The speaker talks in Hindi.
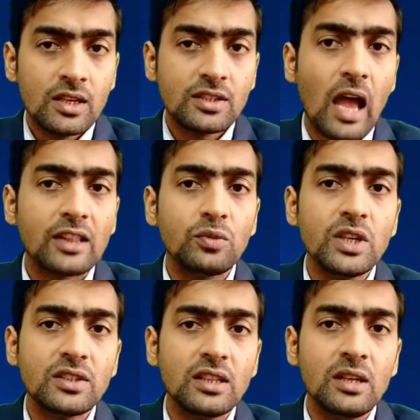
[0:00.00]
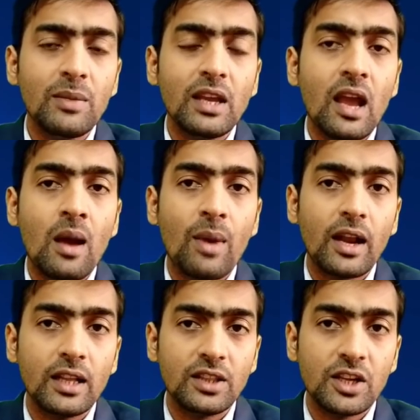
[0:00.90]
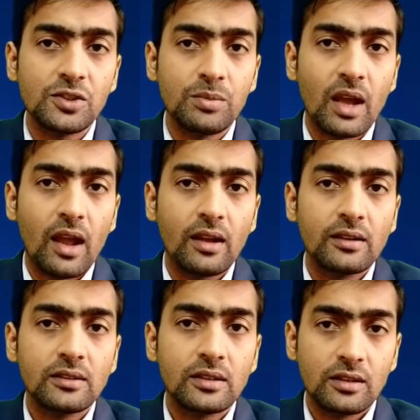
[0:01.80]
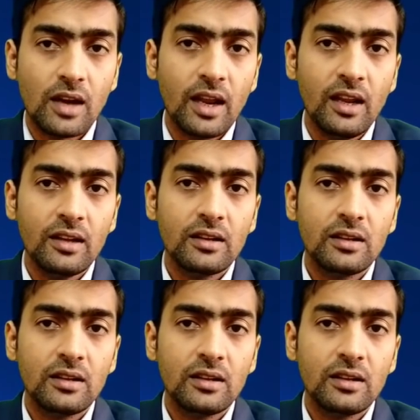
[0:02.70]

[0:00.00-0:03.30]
सातवीं सदी में ये हमारे देश में आए रहे